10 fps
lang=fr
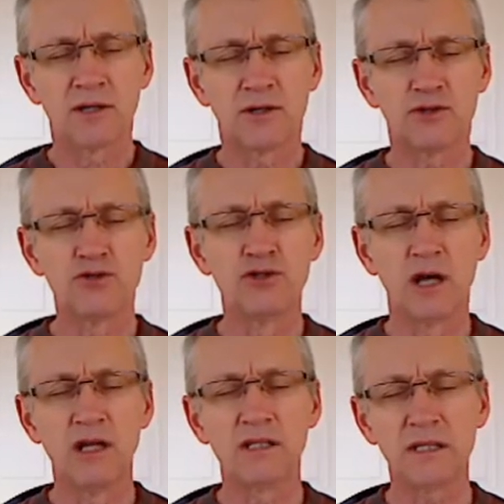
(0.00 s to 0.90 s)
que tu nous
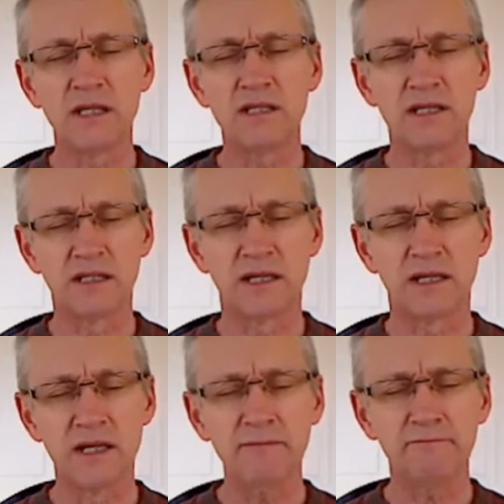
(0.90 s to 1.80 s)
as laissé ces
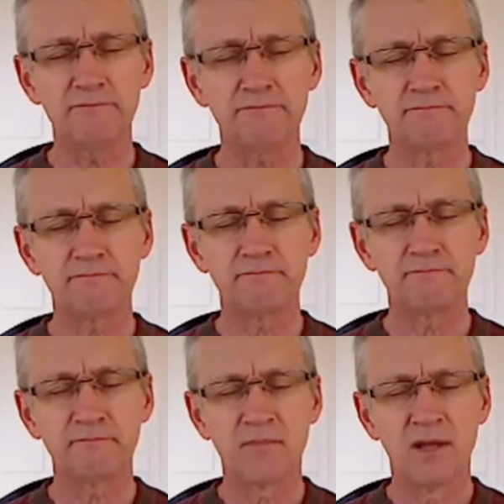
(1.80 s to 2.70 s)
écrits,
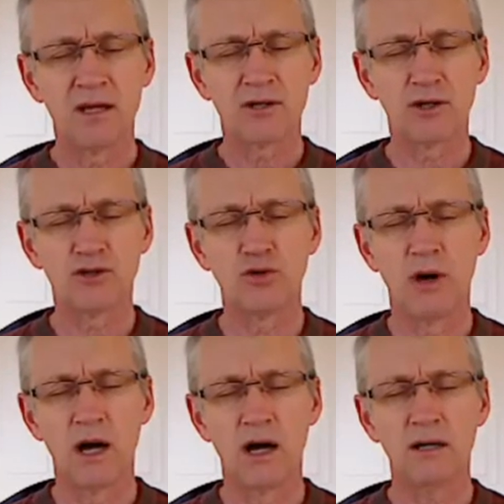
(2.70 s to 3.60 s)
que tu
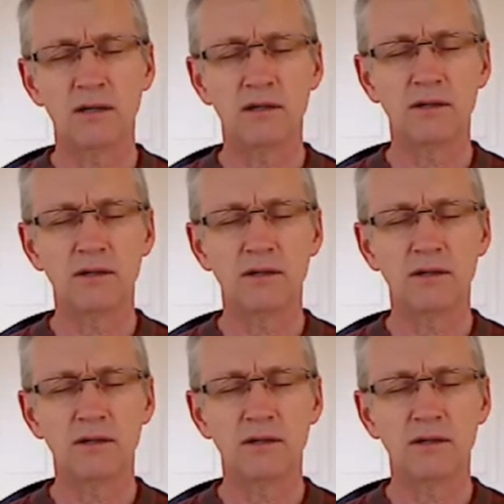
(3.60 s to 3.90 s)
as